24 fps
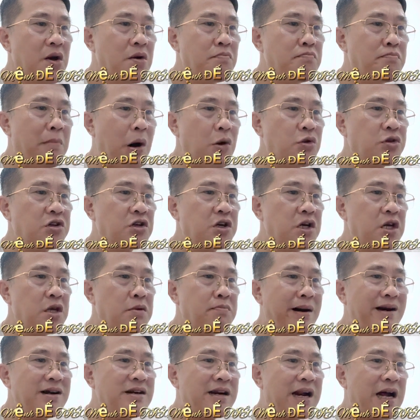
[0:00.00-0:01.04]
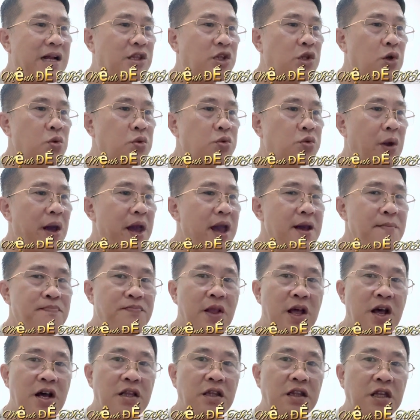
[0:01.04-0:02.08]
máu tươi bắn ra tung tóe
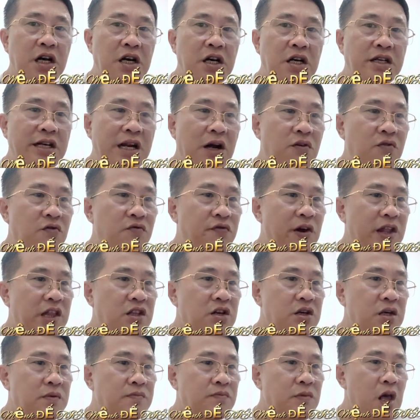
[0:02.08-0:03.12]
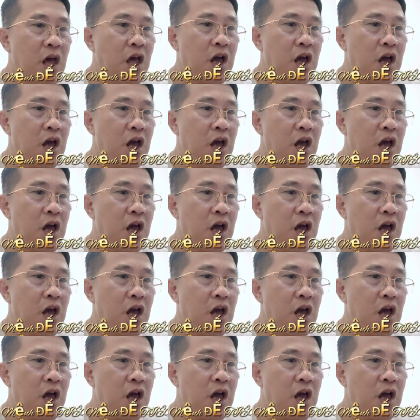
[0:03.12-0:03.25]
từ trong vết thương